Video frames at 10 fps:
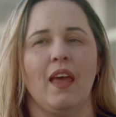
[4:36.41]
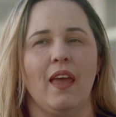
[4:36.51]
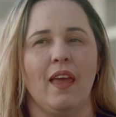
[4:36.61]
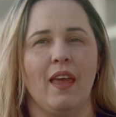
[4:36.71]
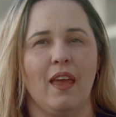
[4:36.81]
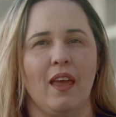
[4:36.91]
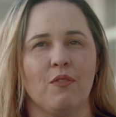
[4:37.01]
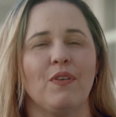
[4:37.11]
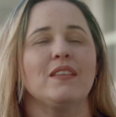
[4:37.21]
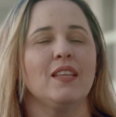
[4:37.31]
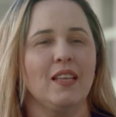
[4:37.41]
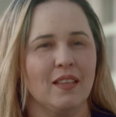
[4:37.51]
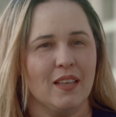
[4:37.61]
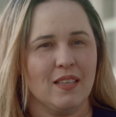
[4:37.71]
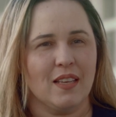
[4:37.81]
é,
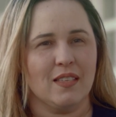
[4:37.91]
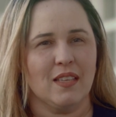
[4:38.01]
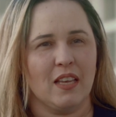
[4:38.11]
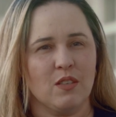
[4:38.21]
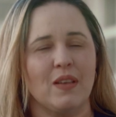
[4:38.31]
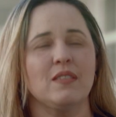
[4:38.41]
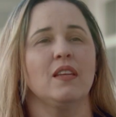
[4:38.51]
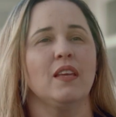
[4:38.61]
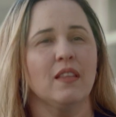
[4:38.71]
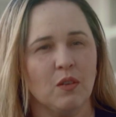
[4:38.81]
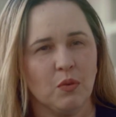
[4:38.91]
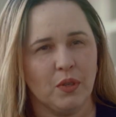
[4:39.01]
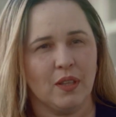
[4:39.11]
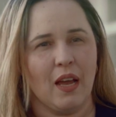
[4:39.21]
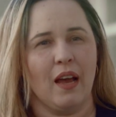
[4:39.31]
facilita esse acesso, facilita o
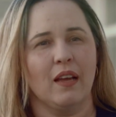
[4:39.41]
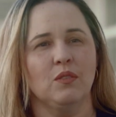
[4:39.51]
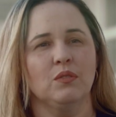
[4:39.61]
cuidado,